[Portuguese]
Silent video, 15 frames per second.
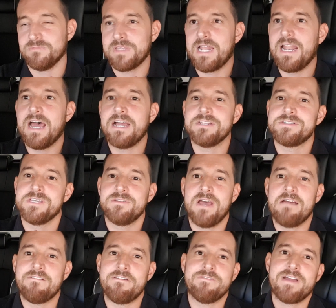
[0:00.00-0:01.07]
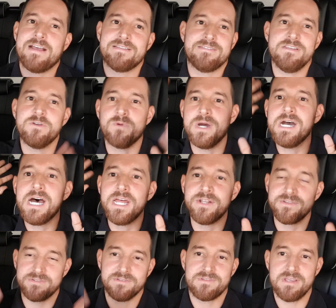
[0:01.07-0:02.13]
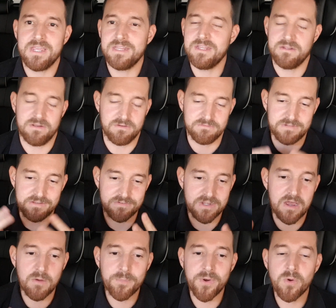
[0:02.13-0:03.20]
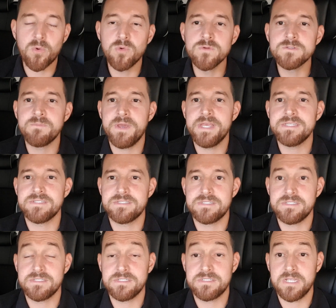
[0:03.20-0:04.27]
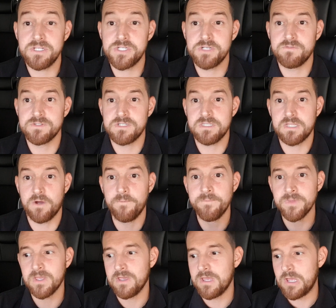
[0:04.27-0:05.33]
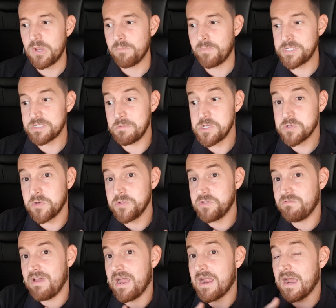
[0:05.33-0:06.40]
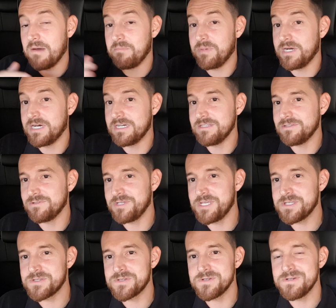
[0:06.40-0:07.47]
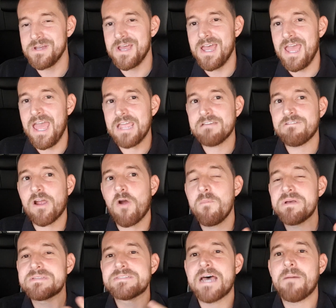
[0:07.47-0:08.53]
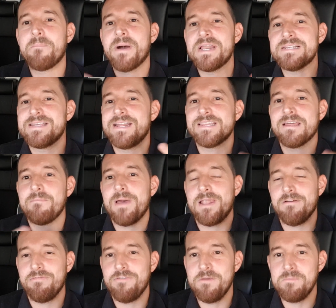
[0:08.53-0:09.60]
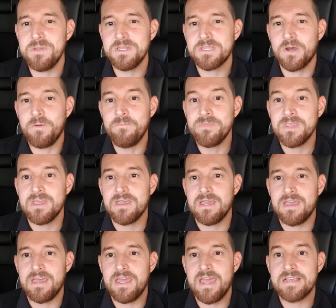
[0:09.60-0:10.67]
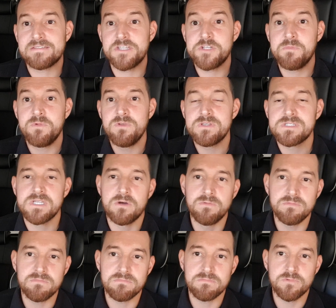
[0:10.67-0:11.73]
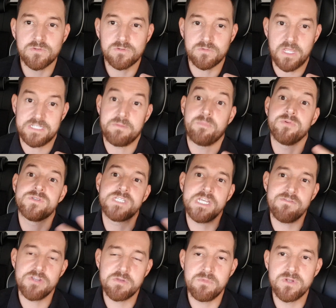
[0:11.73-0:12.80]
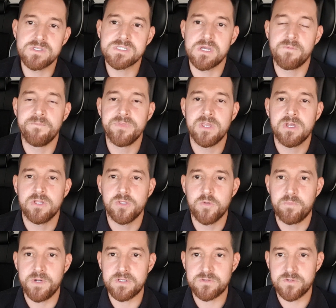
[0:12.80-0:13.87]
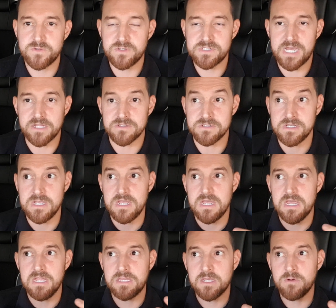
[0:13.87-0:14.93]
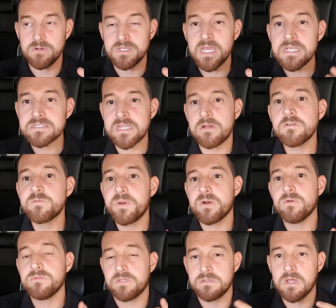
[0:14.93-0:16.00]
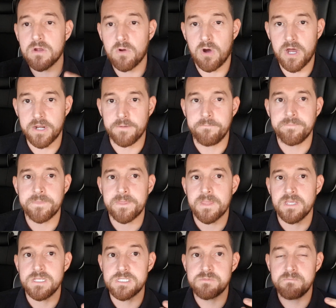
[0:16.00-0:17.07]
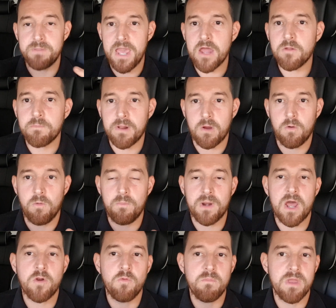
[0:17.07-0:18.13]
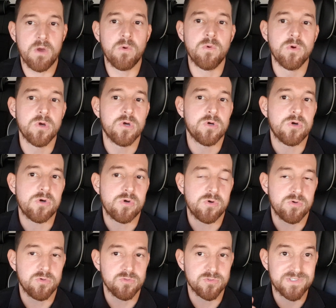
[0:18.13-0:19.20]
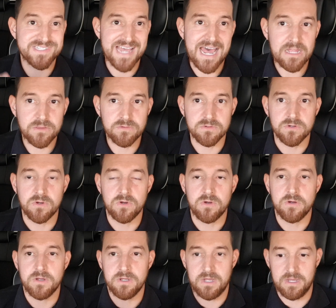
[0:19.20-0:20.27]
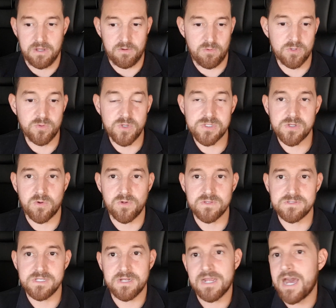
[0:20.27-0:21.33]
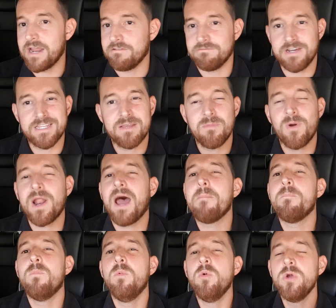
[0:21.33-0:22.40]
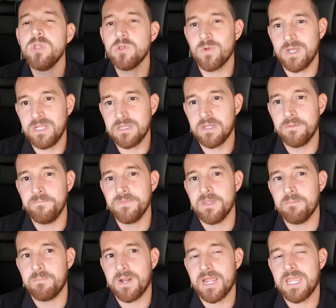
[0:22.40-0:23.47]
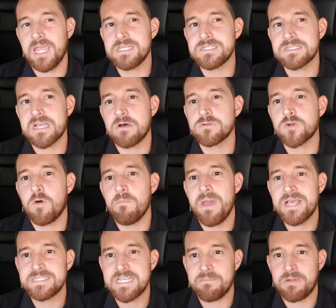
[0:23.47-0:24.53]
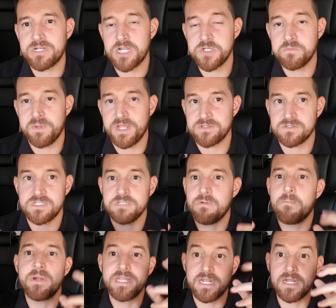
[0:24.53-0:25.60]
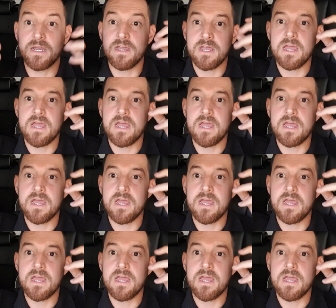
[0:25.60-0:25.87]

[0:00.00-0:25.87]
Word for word: tá lá dizendo ah vai ficar cinco anos, não sei o quê. não, não, vai ficar por alguns meses esses incentivos. Então, praticamente quando estiver acabando isso é que vai começar a aparecer na tabela FIP, então é, essa diminuição, essa possível diminuição do preço dos usados. Então, quem está nos perguntando agora, espero para comprar o meu usado é, quando isso acontecer, cara, vai demorar muito ainda para que esses carros comecem a baixar de preço assim de uma maneira